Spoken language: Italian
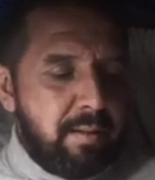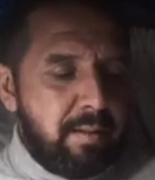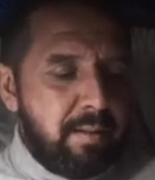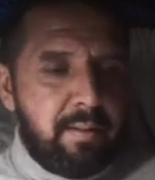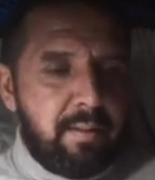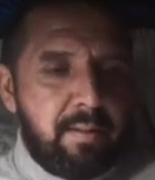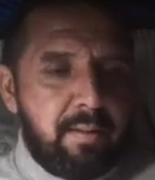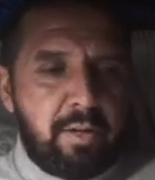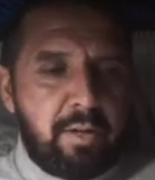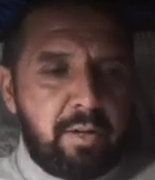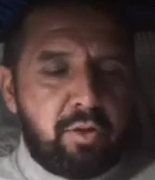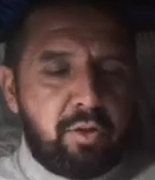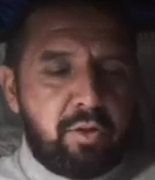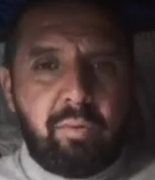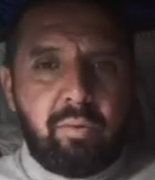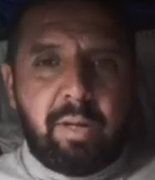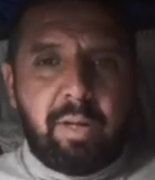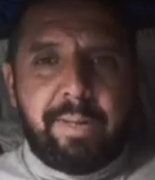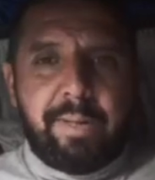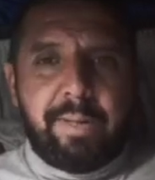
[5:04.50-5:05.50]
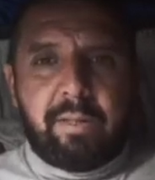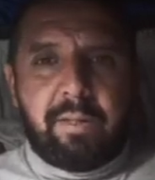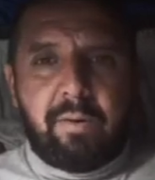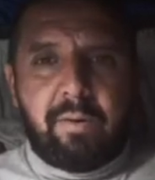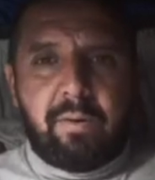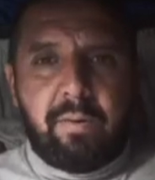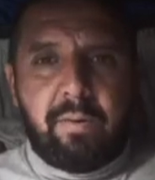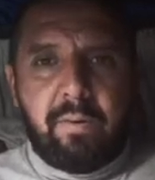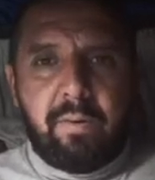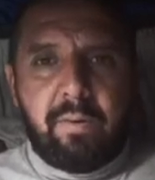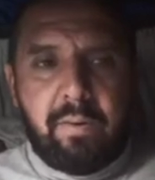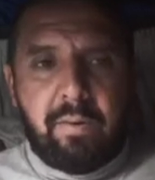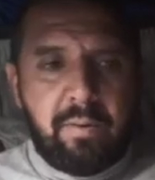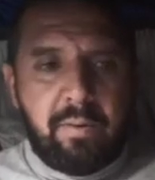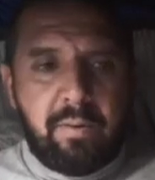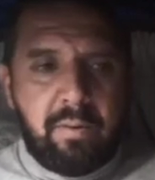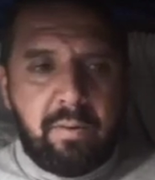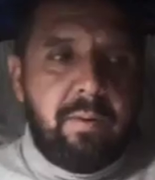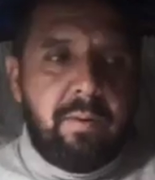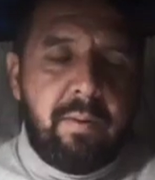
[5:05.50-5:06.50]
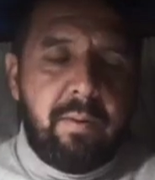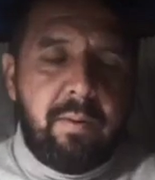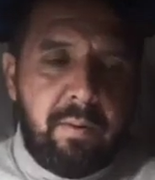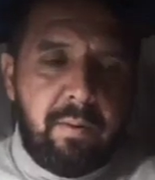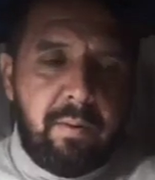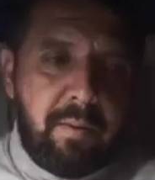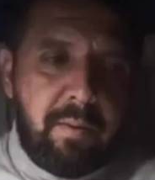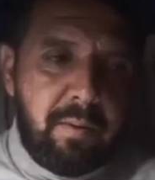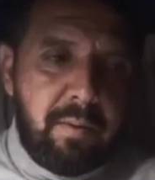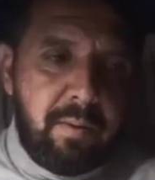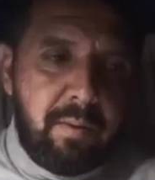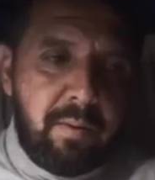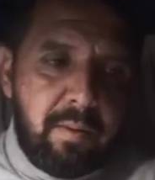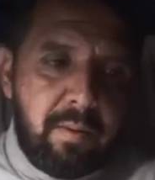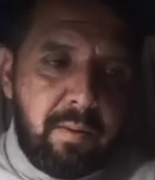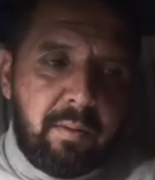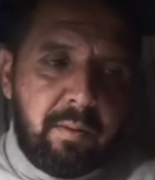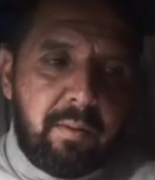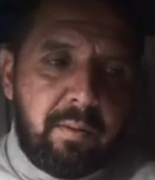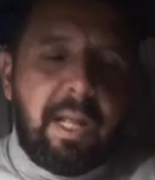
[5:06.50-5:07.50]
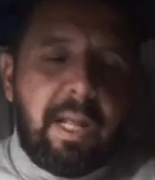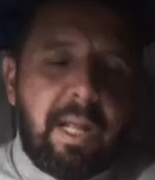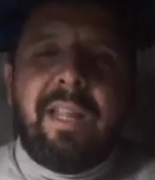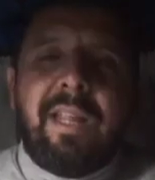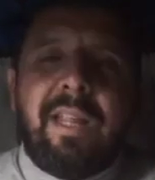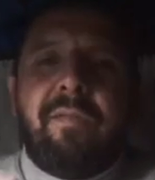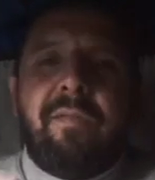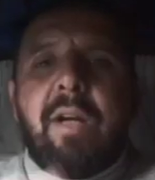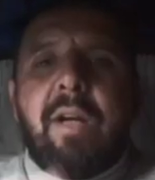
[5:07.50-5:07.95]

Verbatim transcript: Assolutamente no. Da lì vengono